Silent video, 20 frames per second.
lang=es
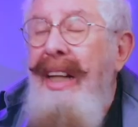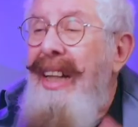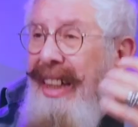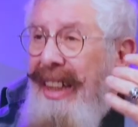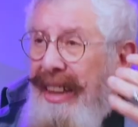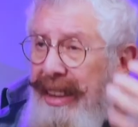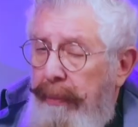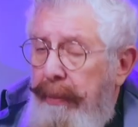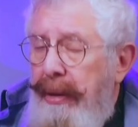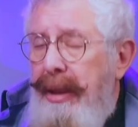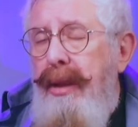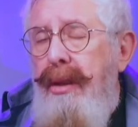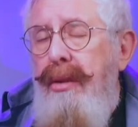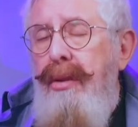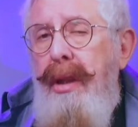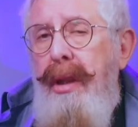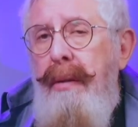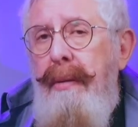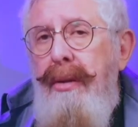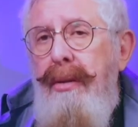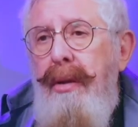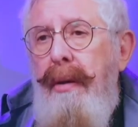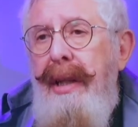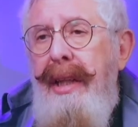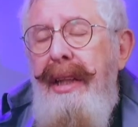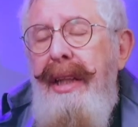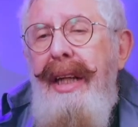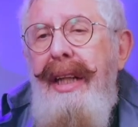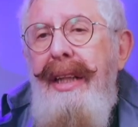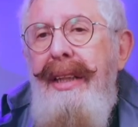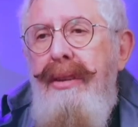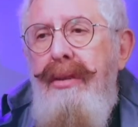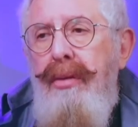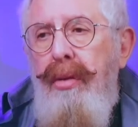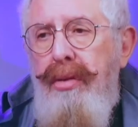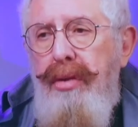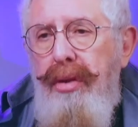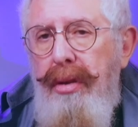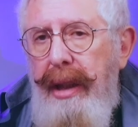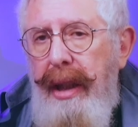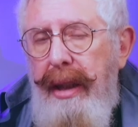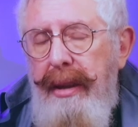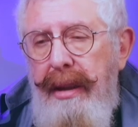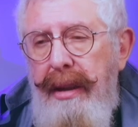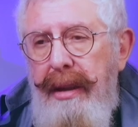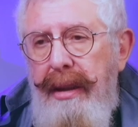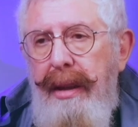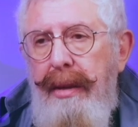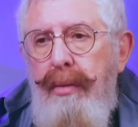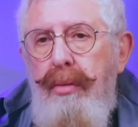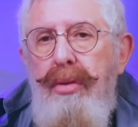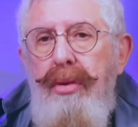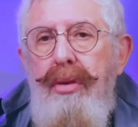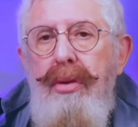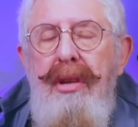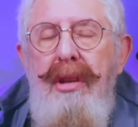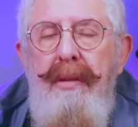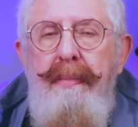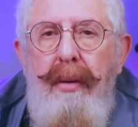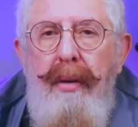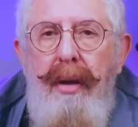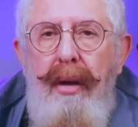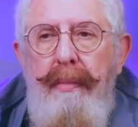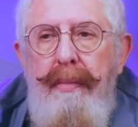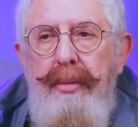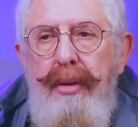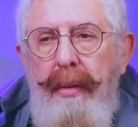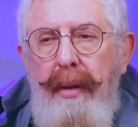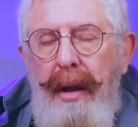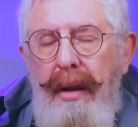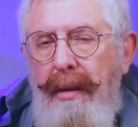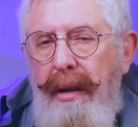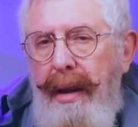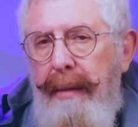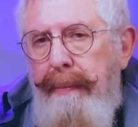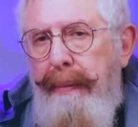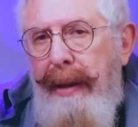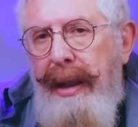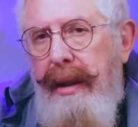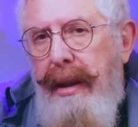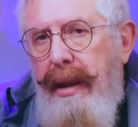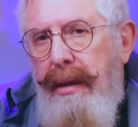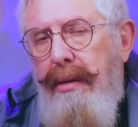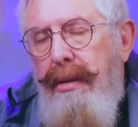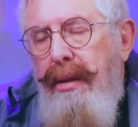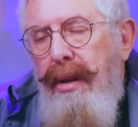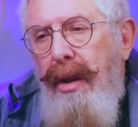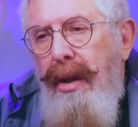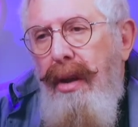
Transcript: También iba yo a hablar de la destrucción de las instituciones, porque el observador ha emprendido